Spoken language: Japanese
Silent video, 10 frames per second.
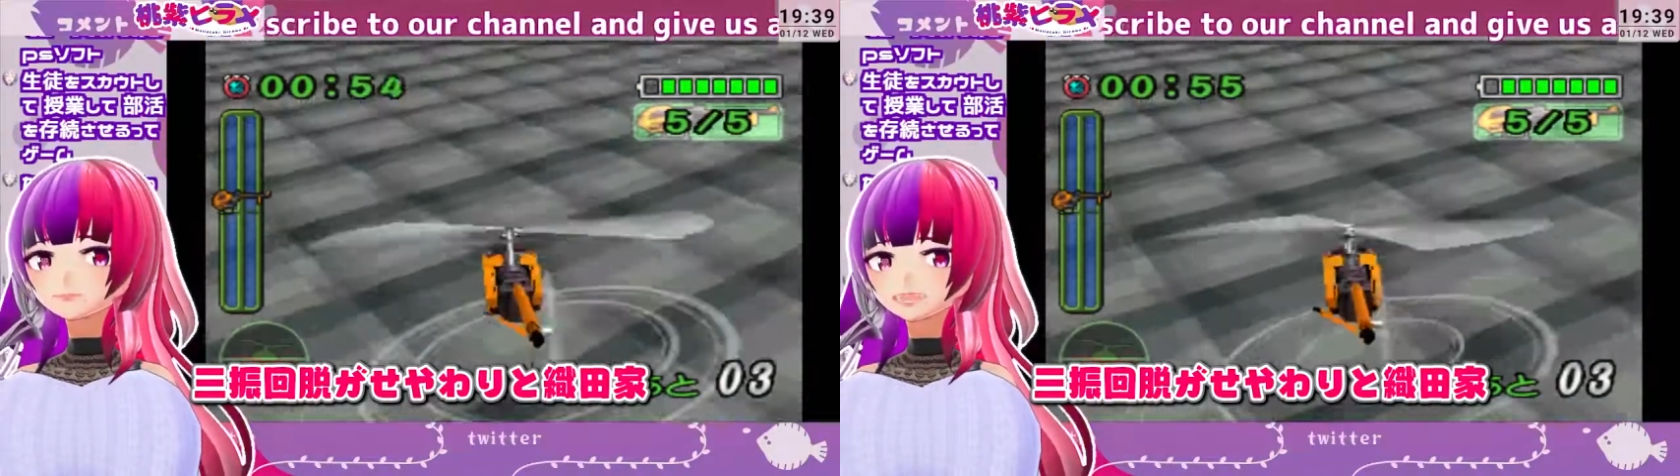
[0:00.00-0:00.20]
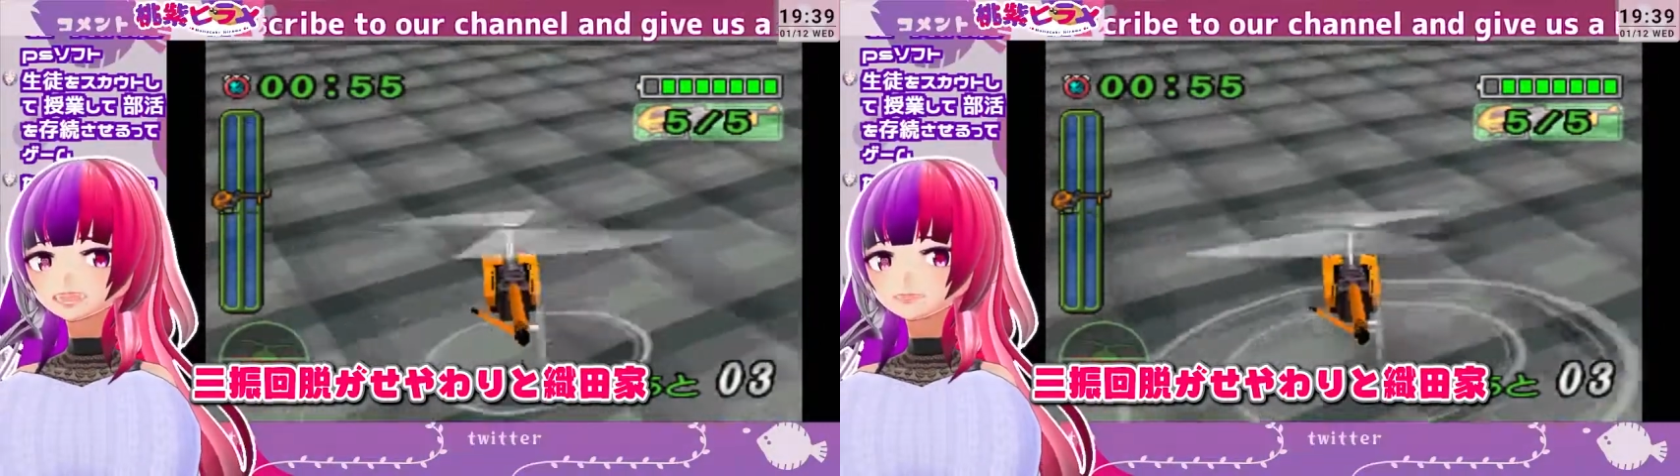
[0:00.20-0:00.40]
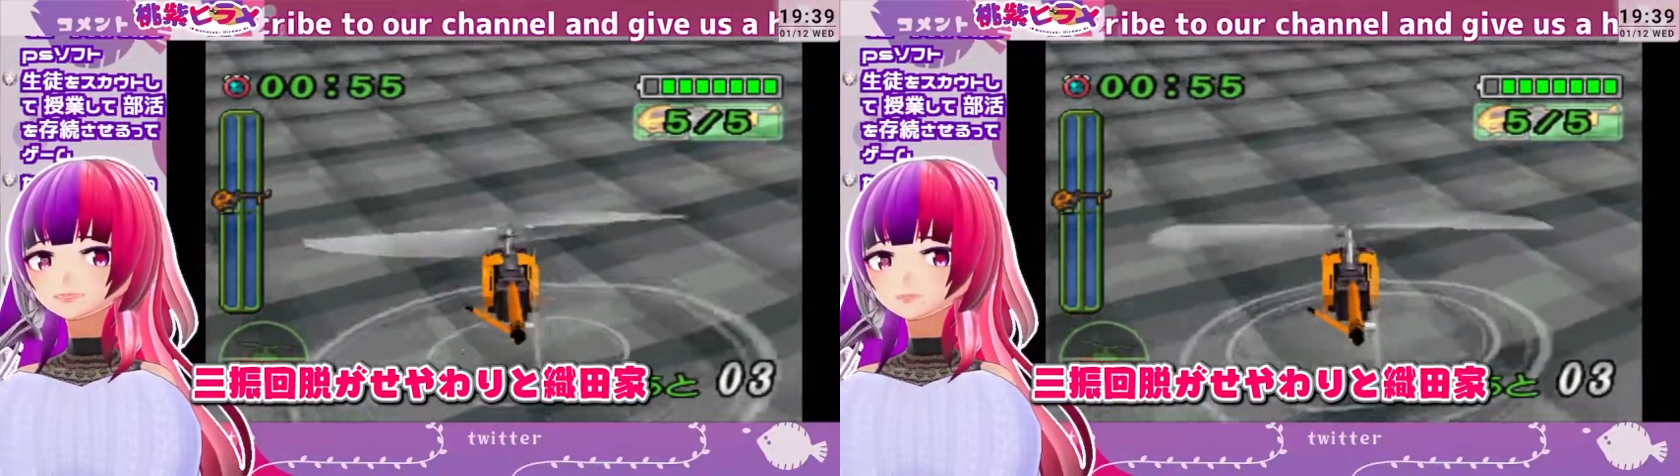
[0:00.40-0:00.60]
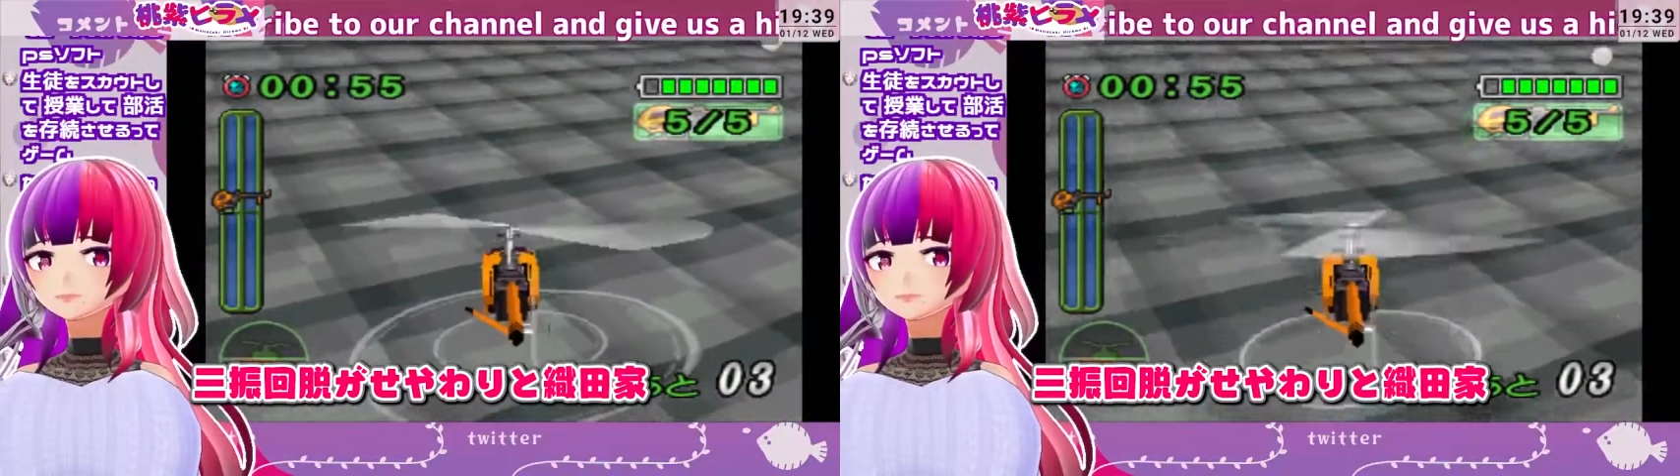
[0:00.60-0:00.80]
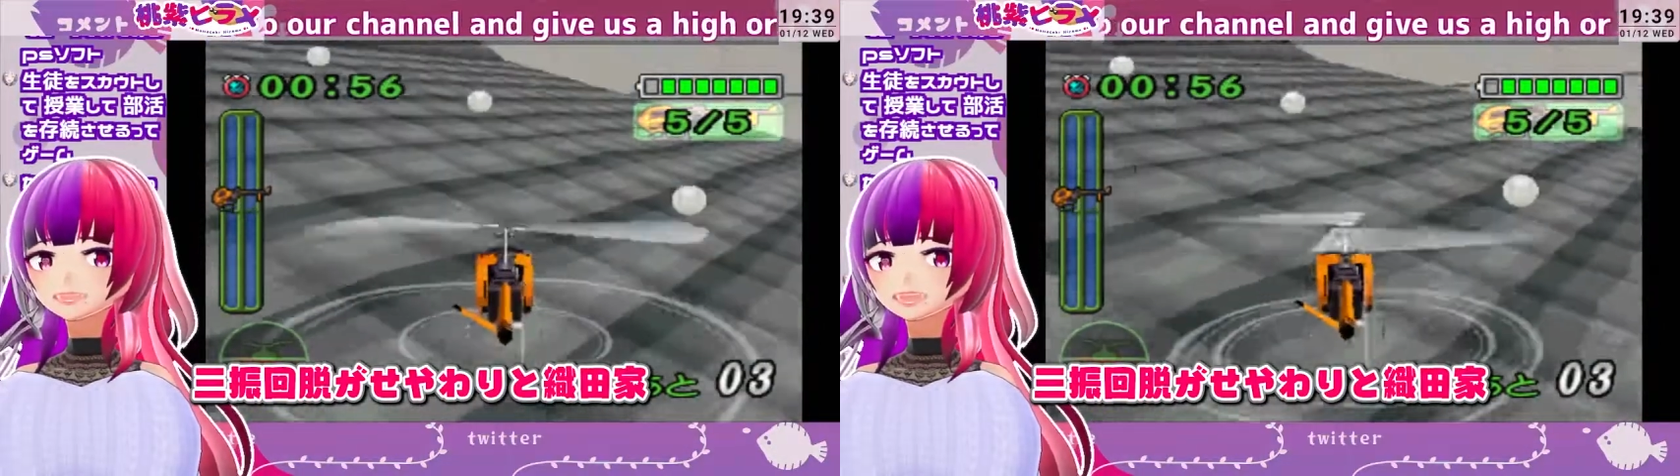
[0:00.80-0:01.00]
マル
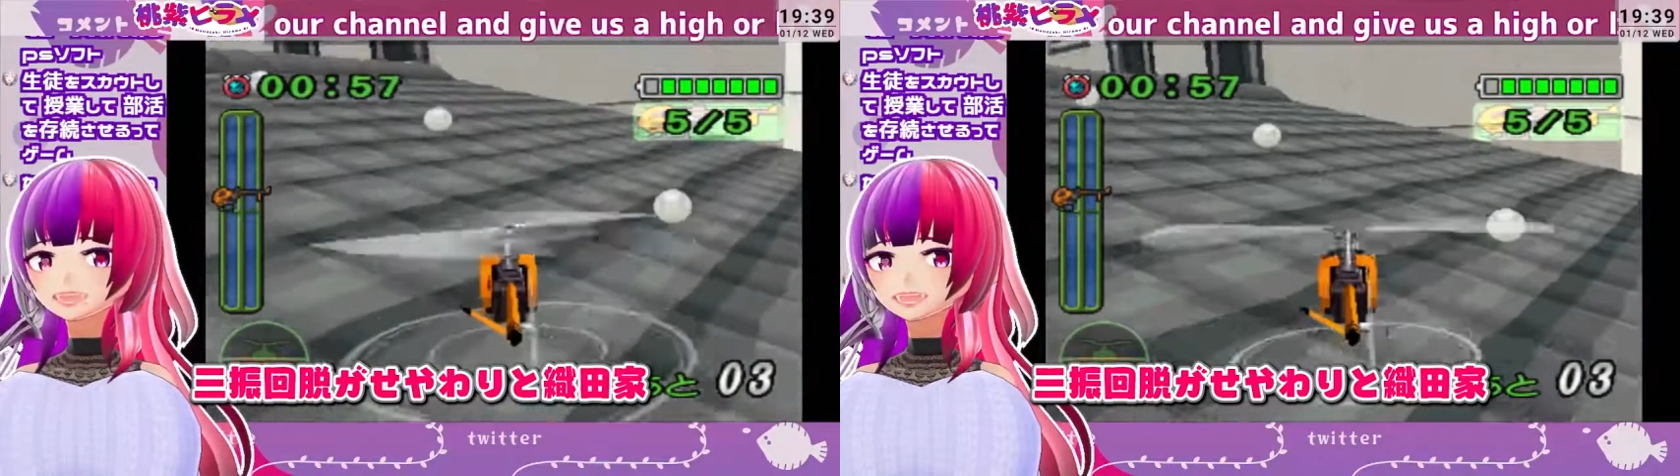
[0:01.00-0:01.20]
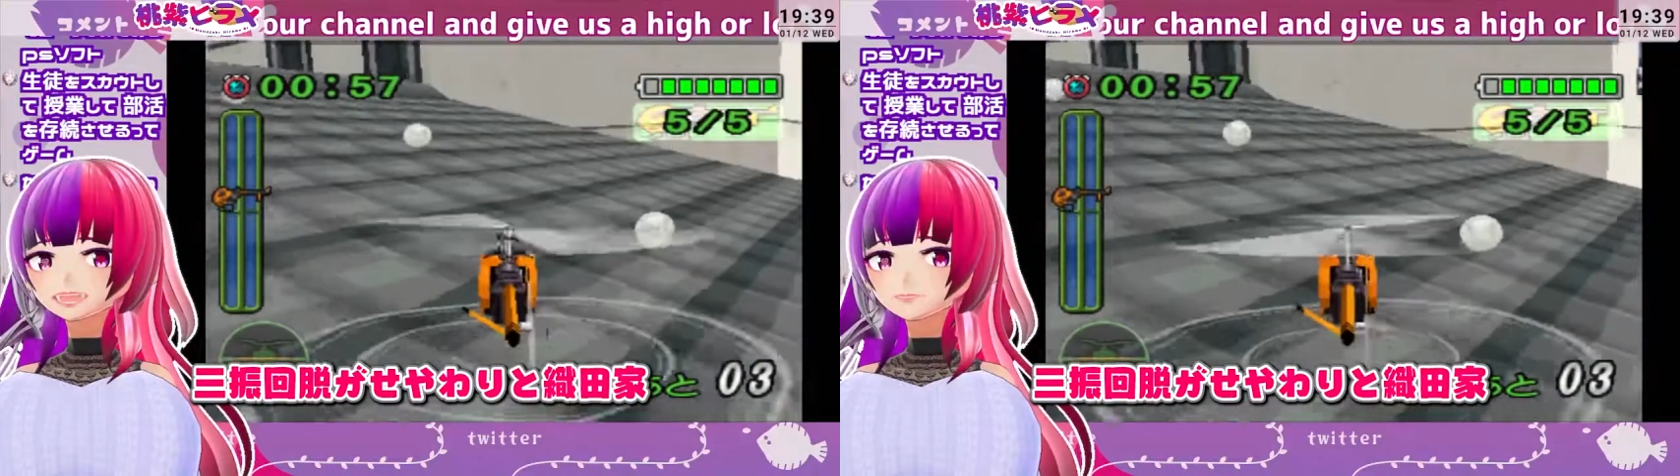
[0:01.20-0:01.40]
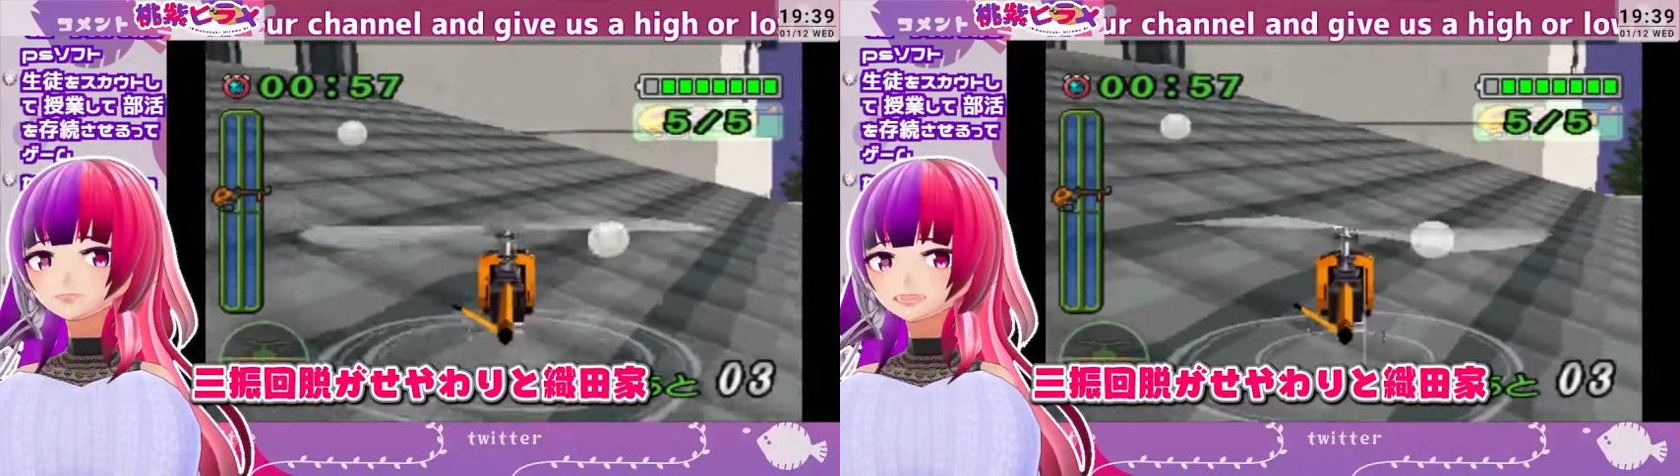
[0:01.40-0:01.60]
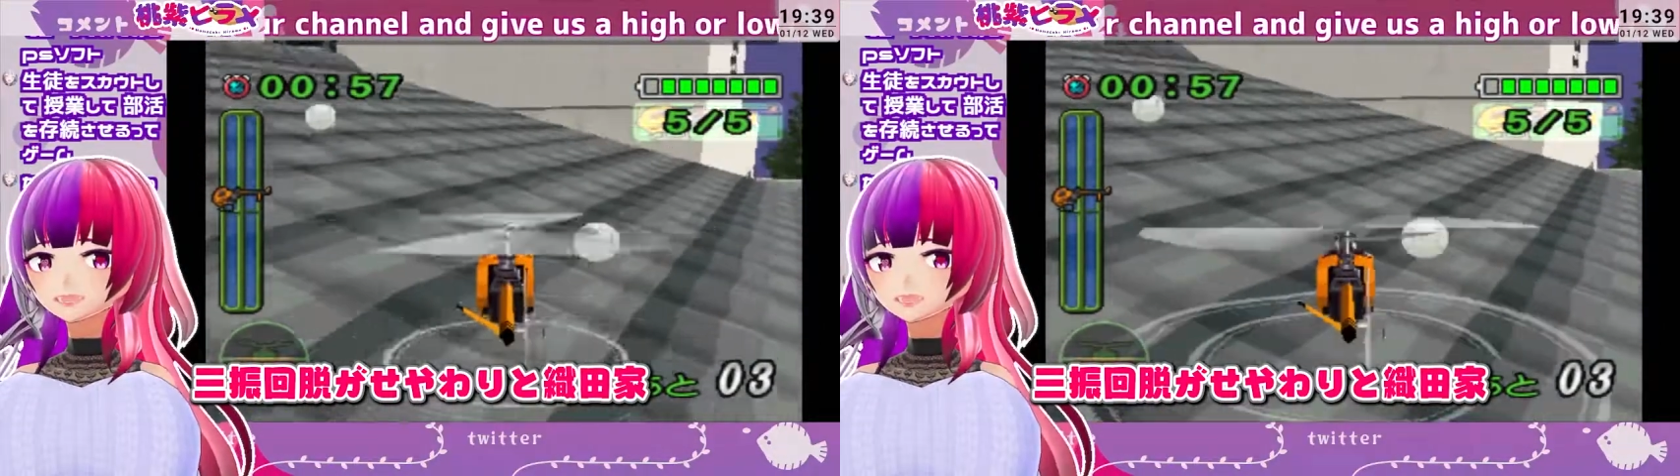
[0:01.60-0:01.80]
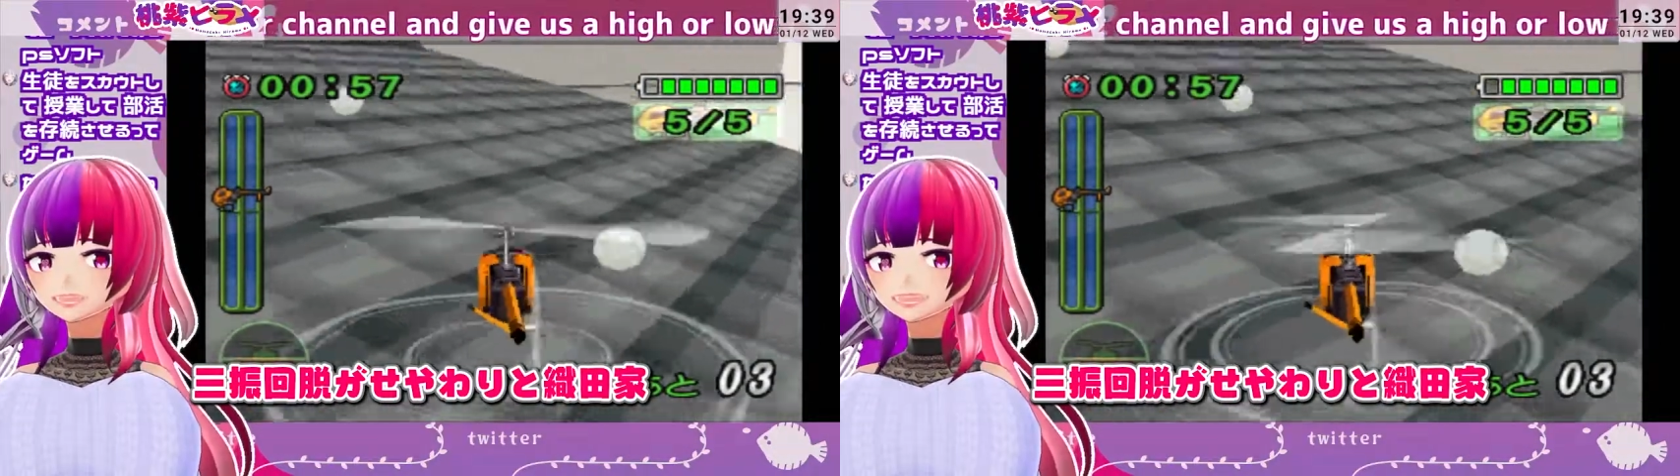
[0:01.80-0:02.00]
降り
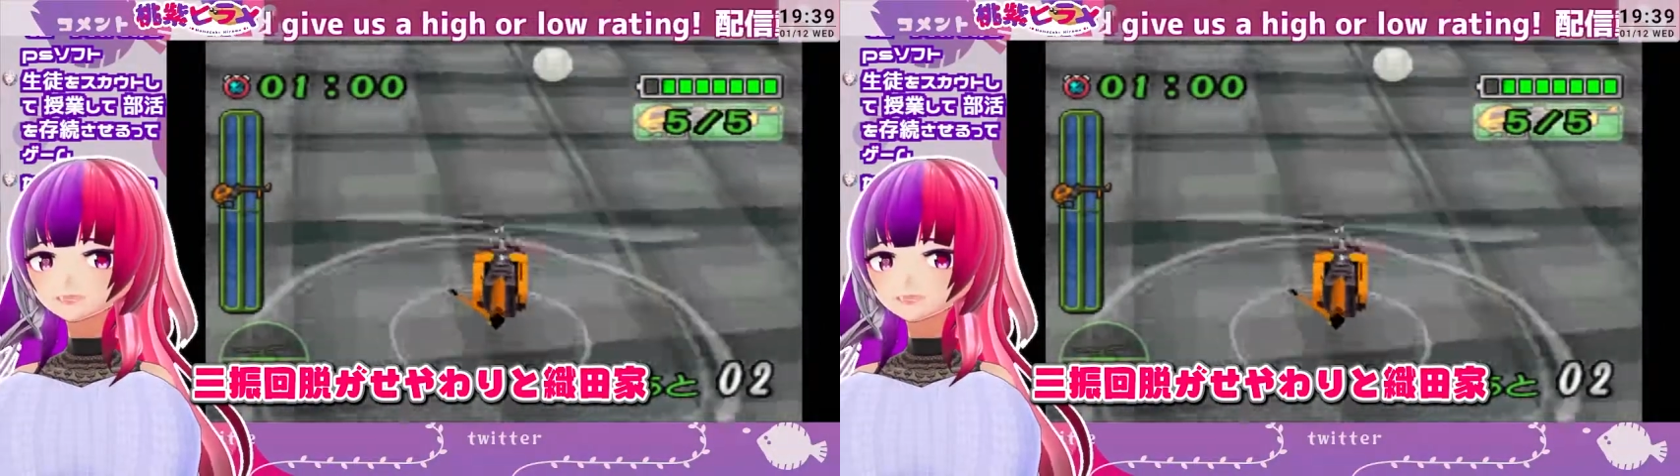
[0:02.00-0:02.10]
たい。